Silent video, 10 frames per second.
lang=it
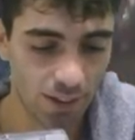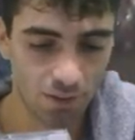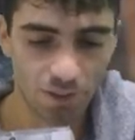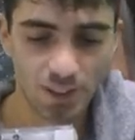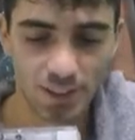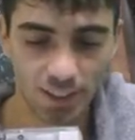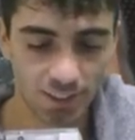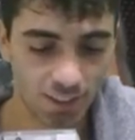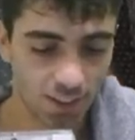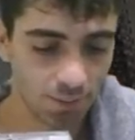Field
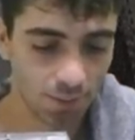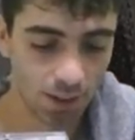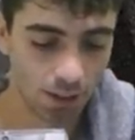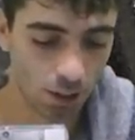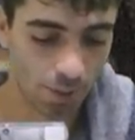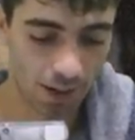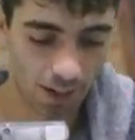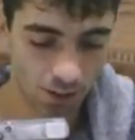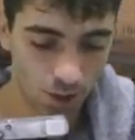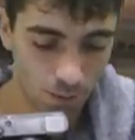Center, roba
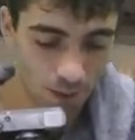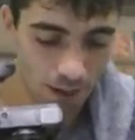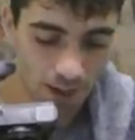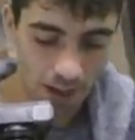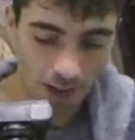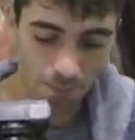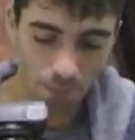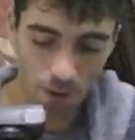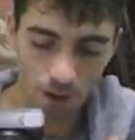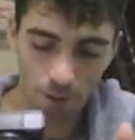random, e
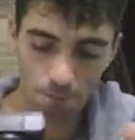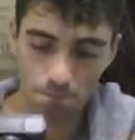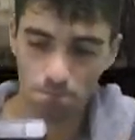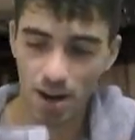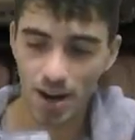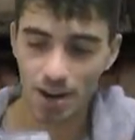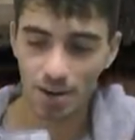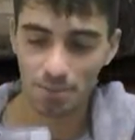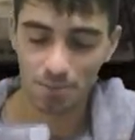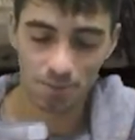poi
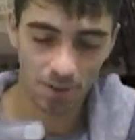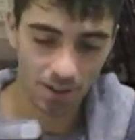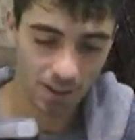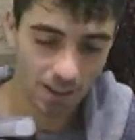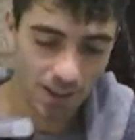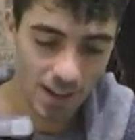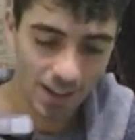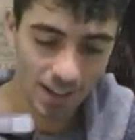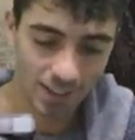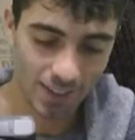BAM!
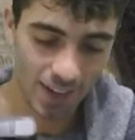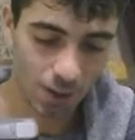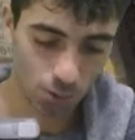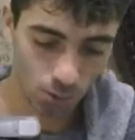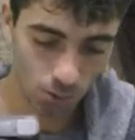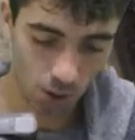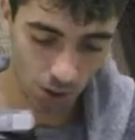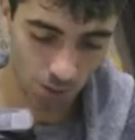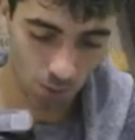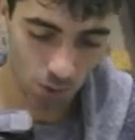Il drago tu un
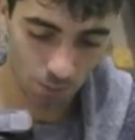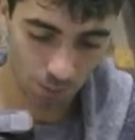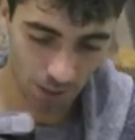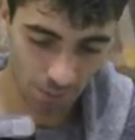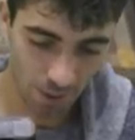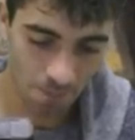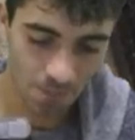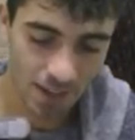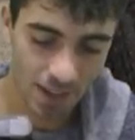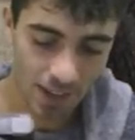occhi blu in prima,
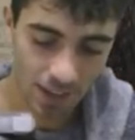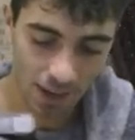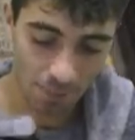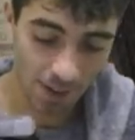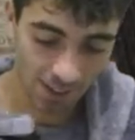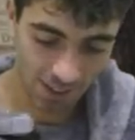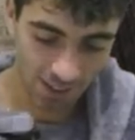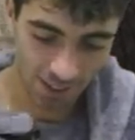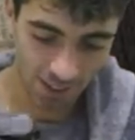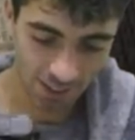la maga
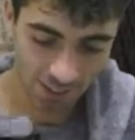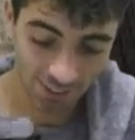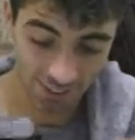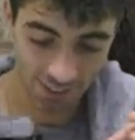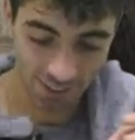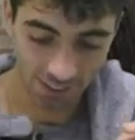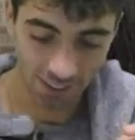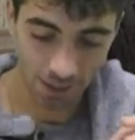nera, Secret da